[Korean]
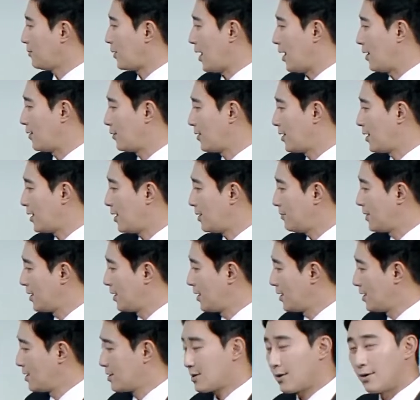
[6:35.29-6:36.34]
방광암,
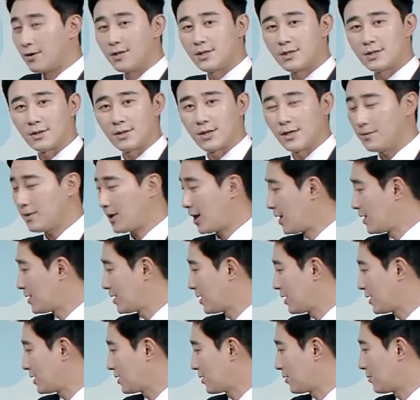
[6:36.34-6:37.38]
전립선암,
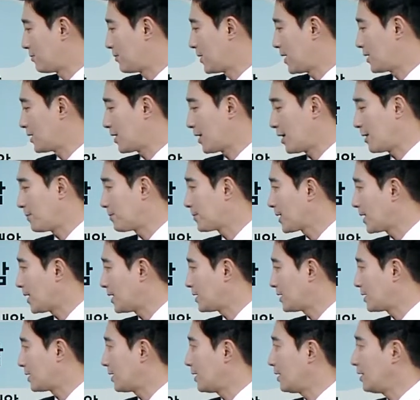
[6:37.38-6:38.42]
대장정막
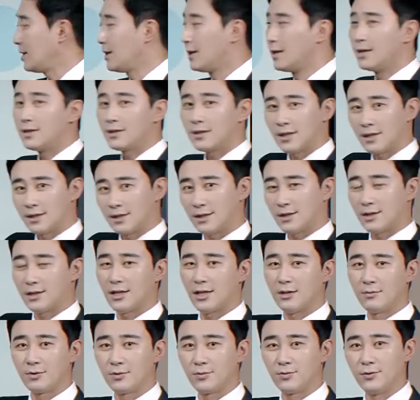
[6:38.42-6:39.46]
내암까지가
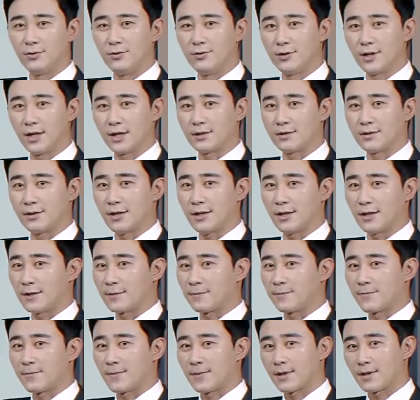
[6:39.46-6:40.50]
생식기암으로 분류되는데
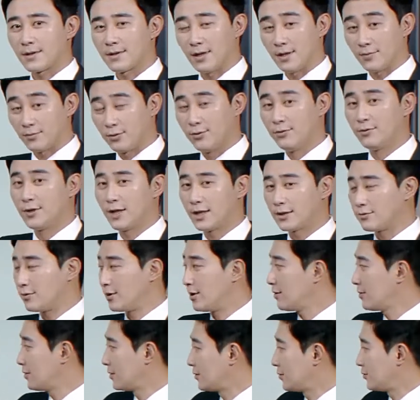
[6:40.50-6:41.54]
아,
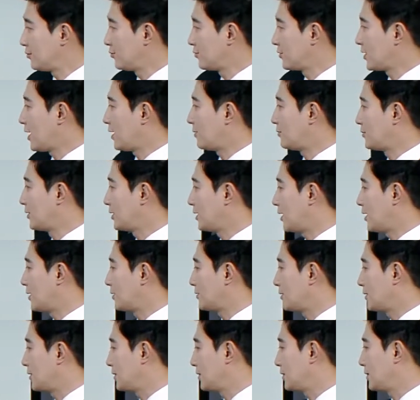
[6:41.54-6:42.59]
분류되고요. 그리고 유사암 우리가
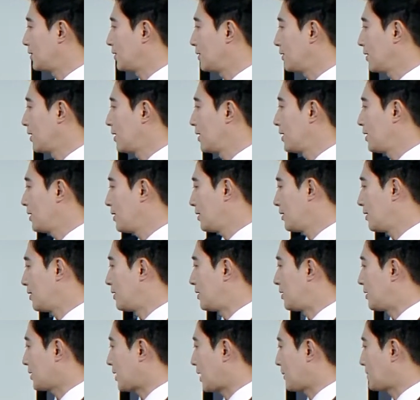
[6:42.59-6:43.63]
알고 있는 이런
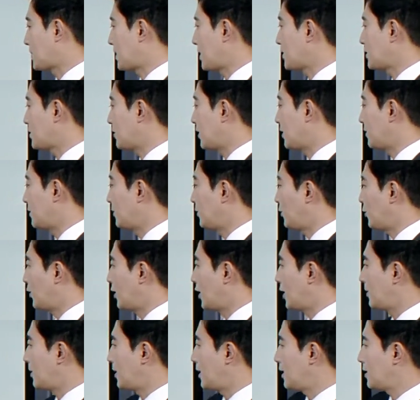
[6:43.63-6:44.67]
어, 갑상선암을
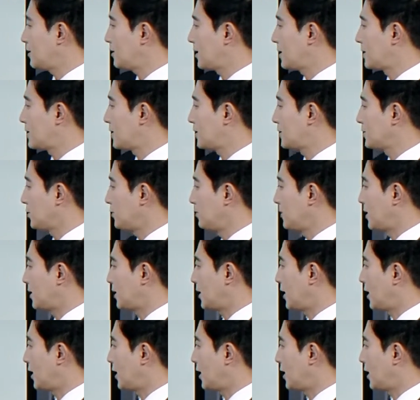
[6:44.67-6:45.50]
포함한 대장전막